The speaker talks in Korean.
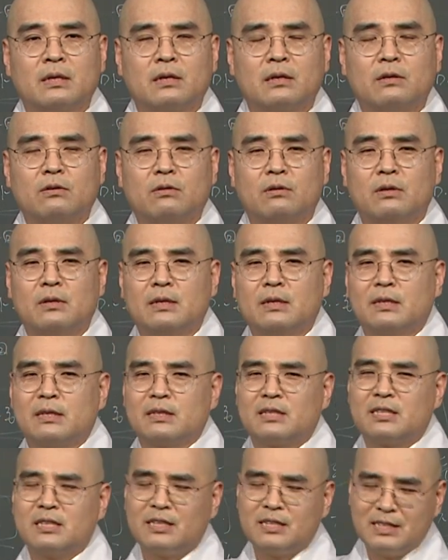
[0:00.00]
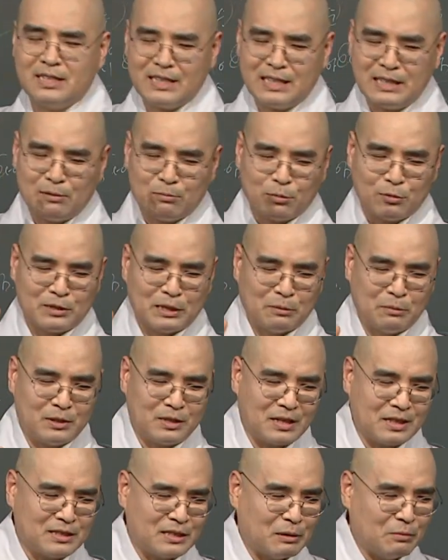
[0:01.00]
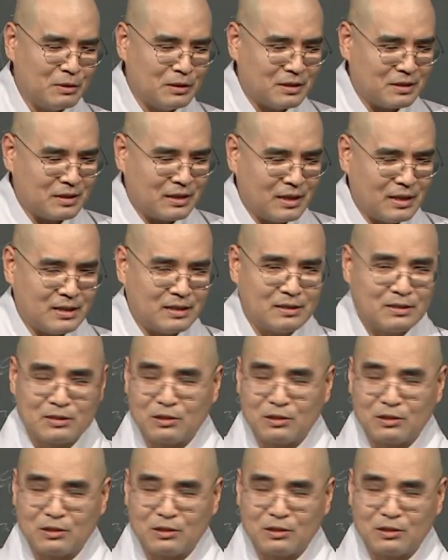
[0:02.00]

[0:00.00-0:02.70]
그리고 특징이 뭐냐면 되게 재밌는 게